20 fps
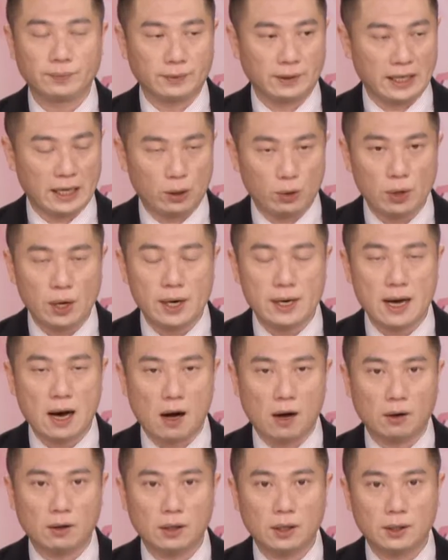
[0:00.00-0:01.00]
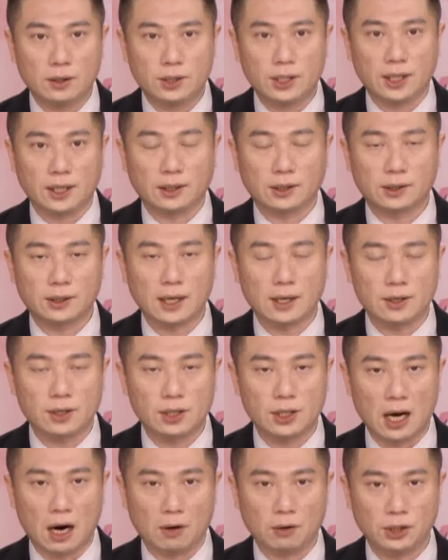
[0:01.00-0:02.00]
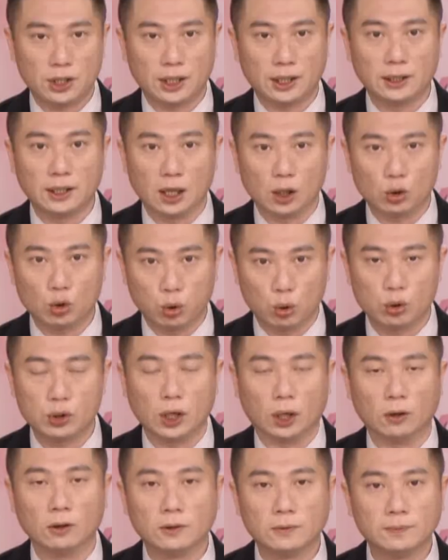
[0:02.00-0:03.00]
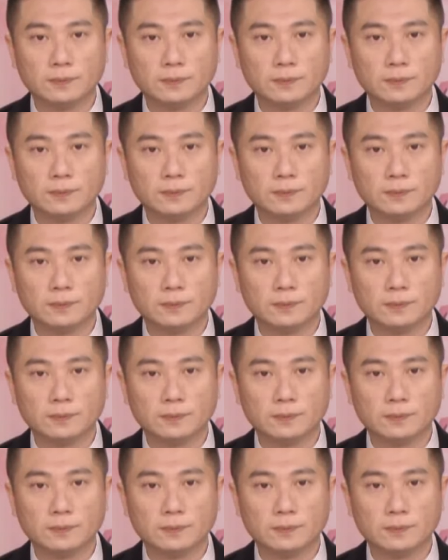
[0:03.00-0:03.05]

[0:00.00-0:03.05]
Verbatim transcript: 你越要谨慎小心的出手，